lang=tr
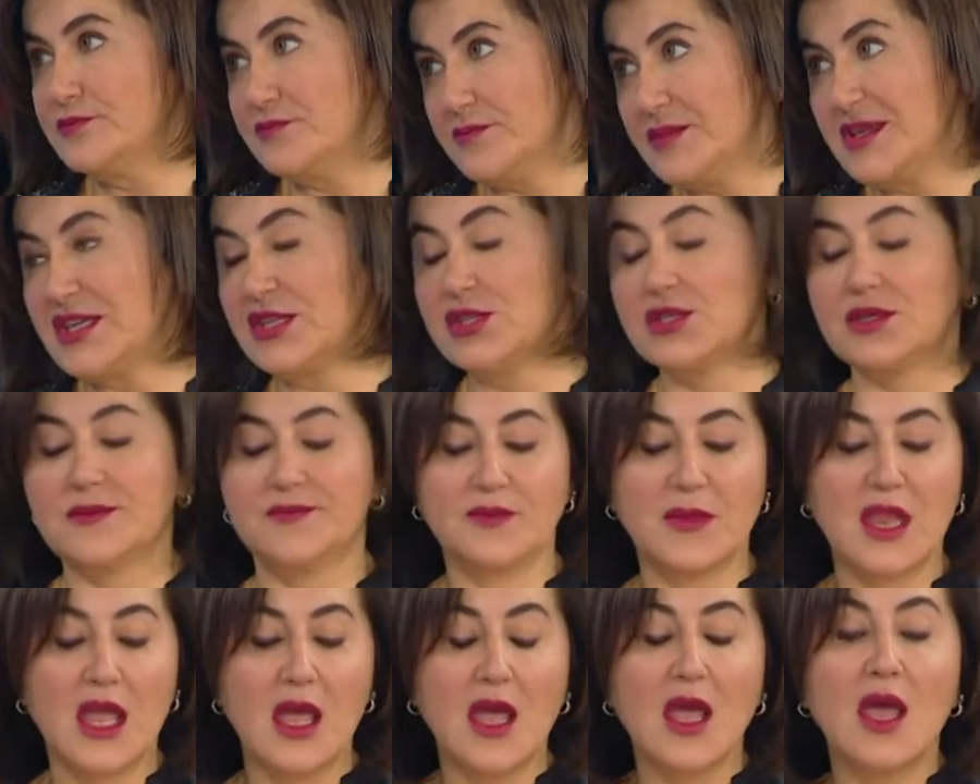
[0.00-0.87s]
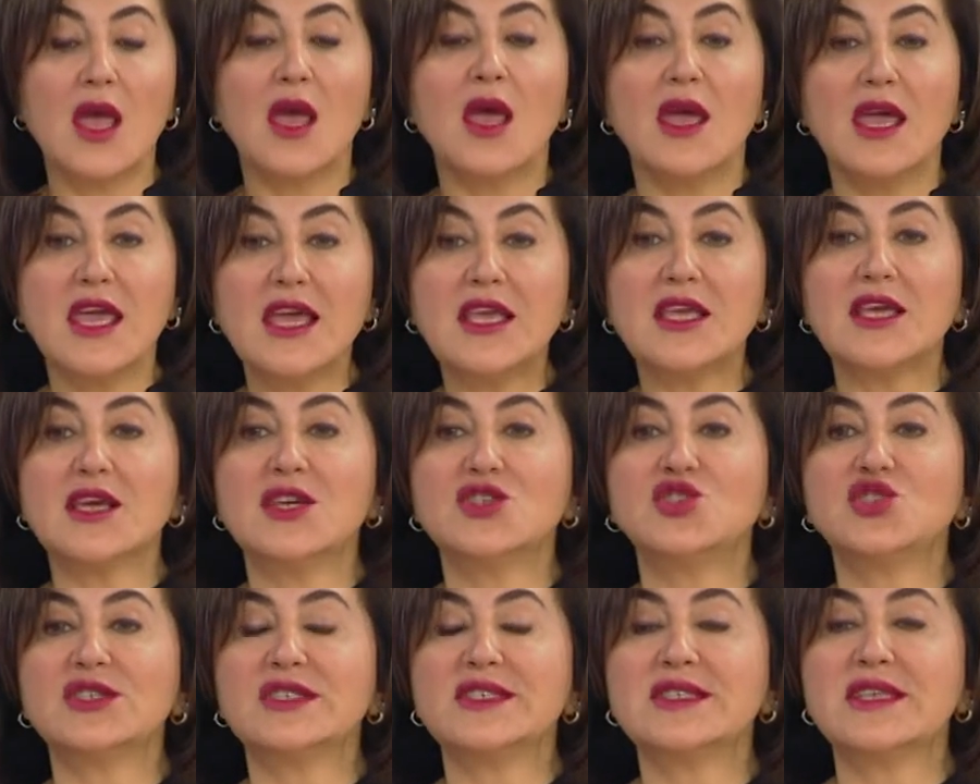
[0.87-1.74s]
Bir.
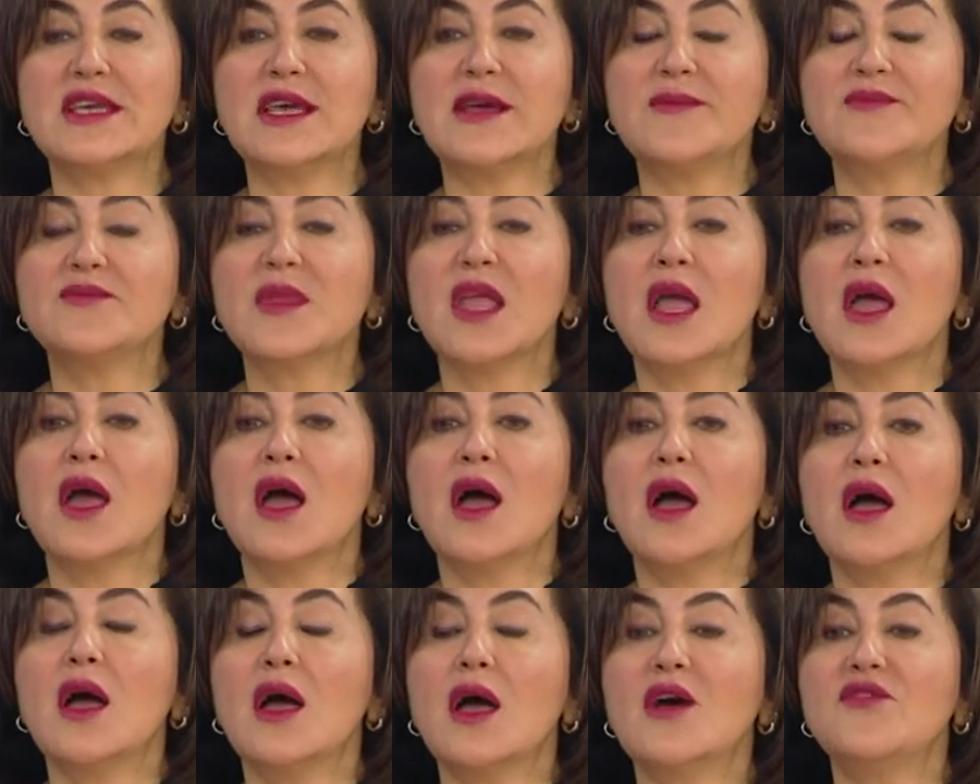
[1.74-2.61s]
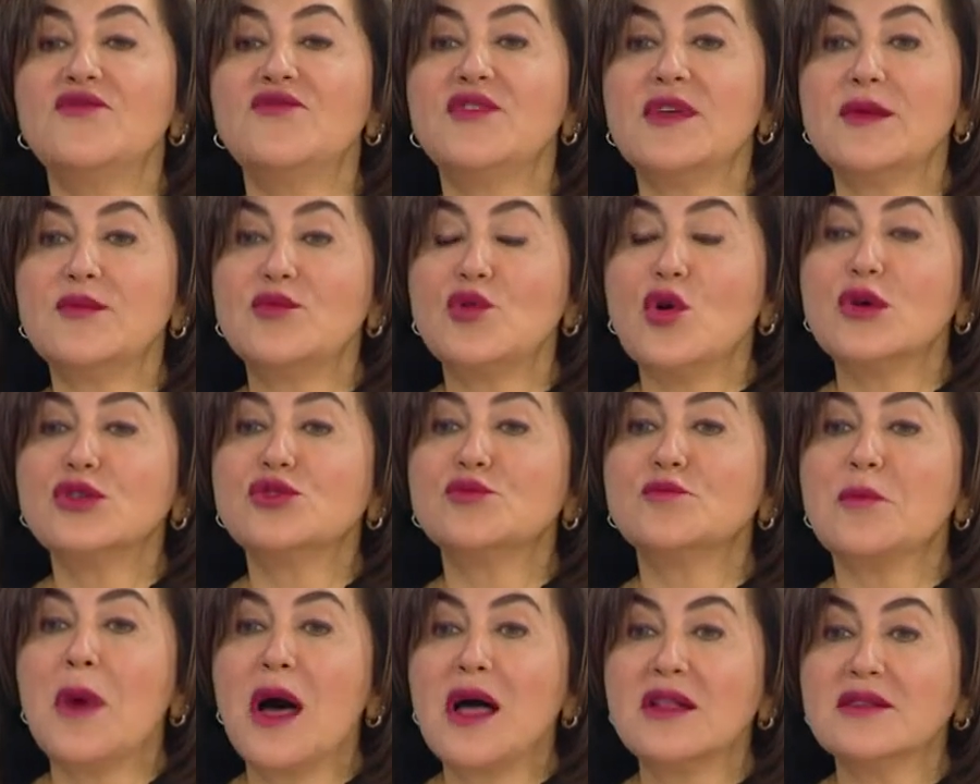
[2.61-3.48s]
İkincisi e, fibroz
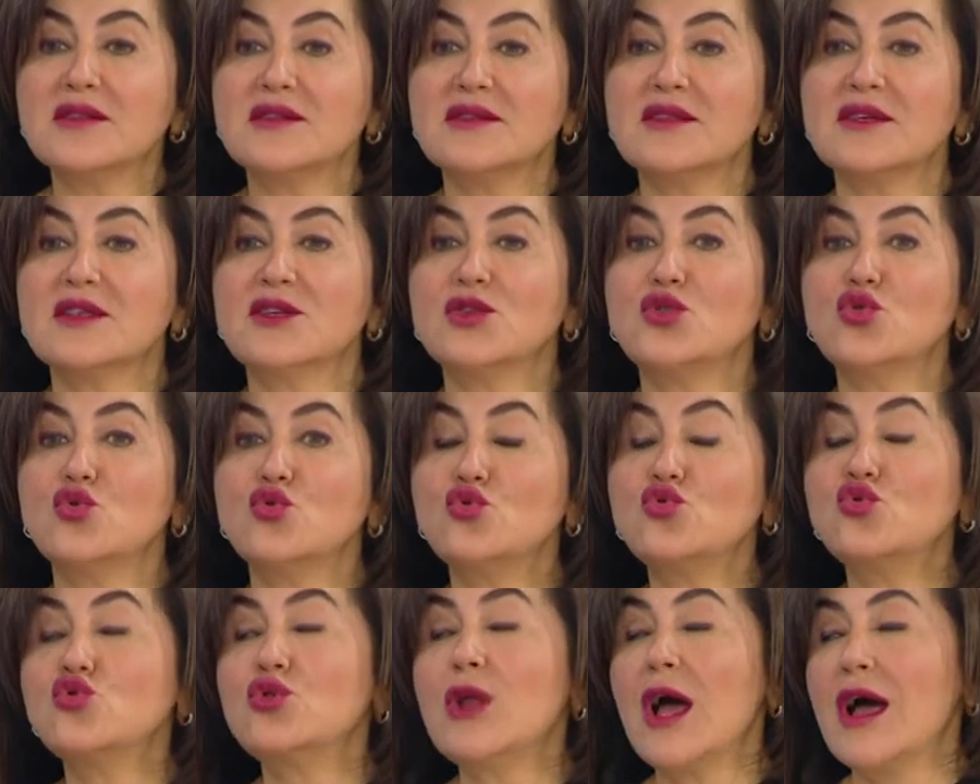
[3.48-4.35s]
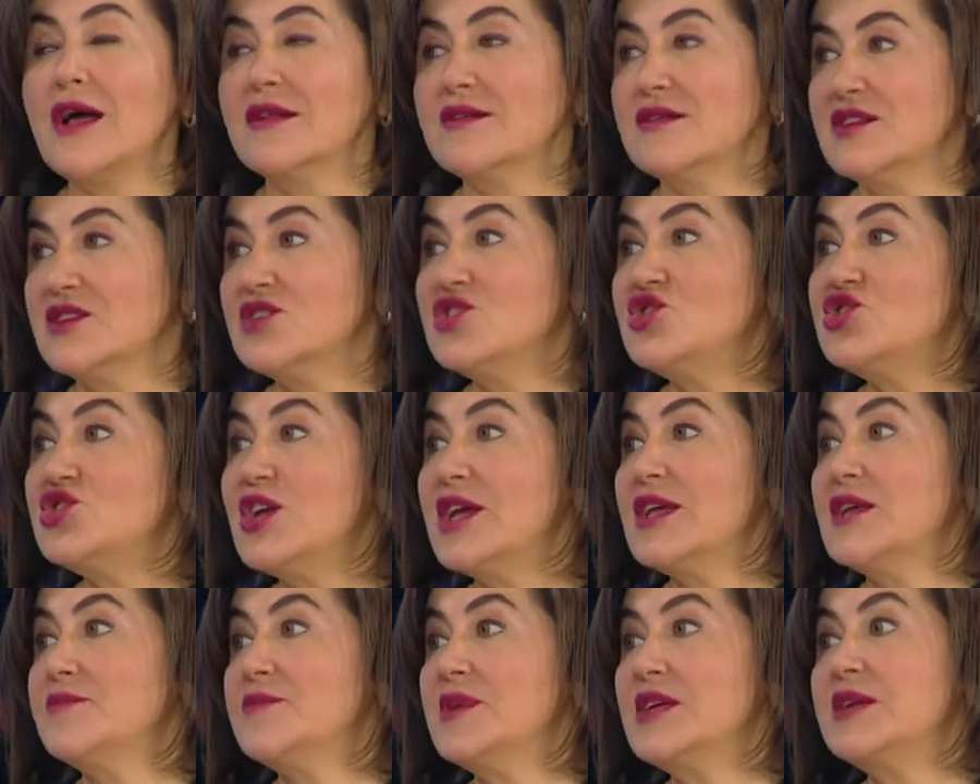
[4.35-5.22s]
bantları
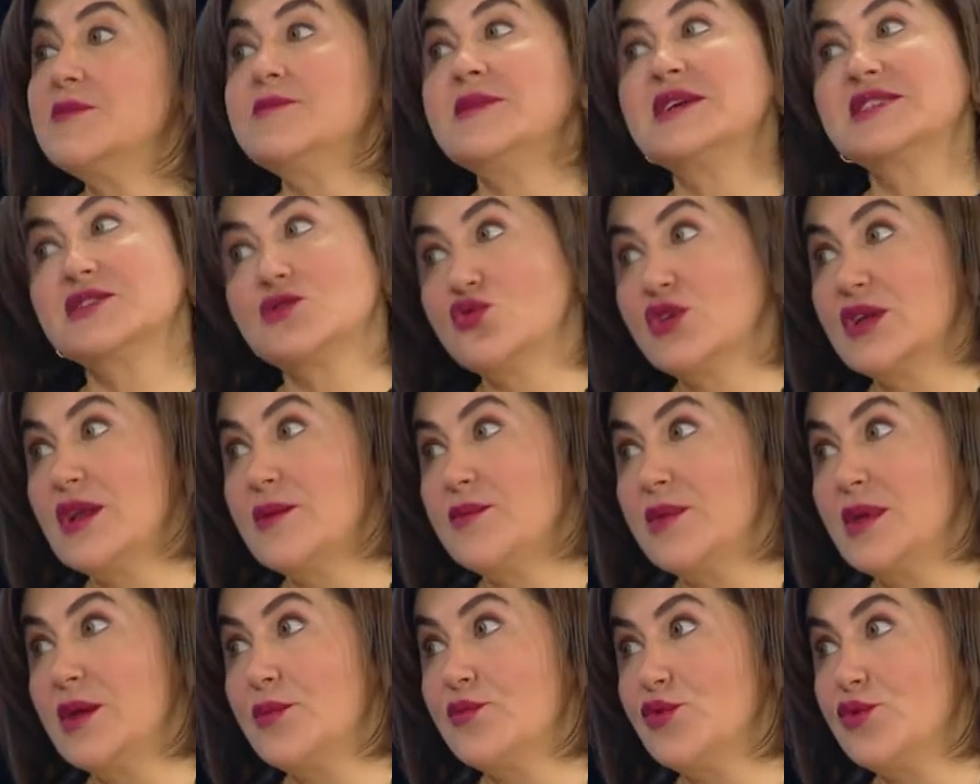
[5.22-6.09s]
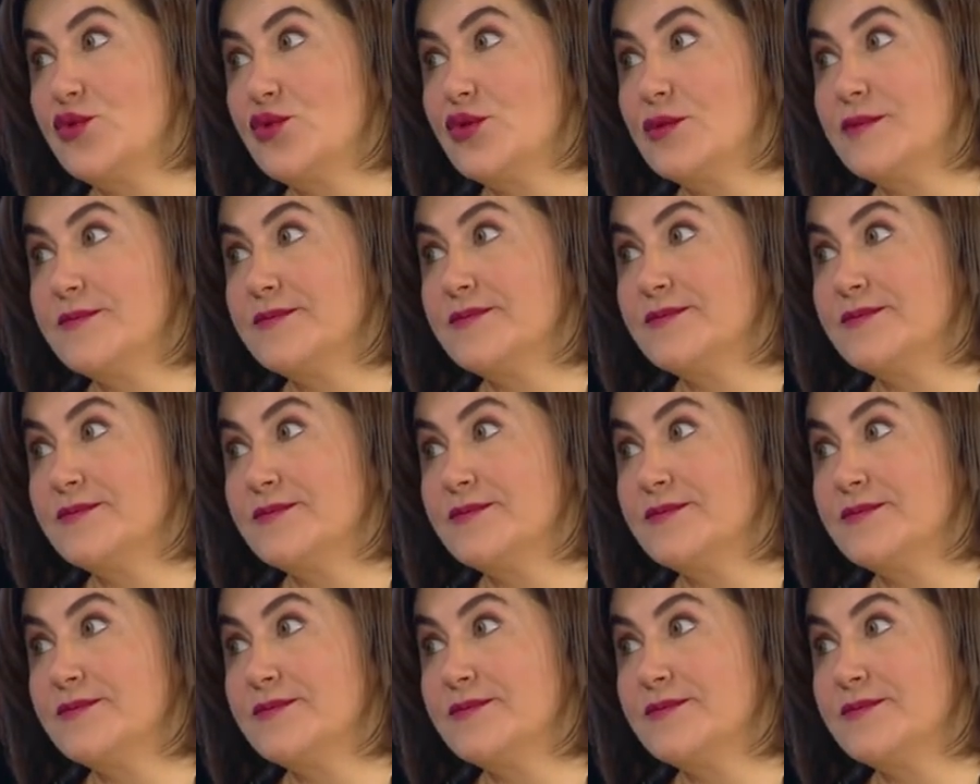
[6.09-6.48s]
güçlendirecek bir mezoterapi yapıyorum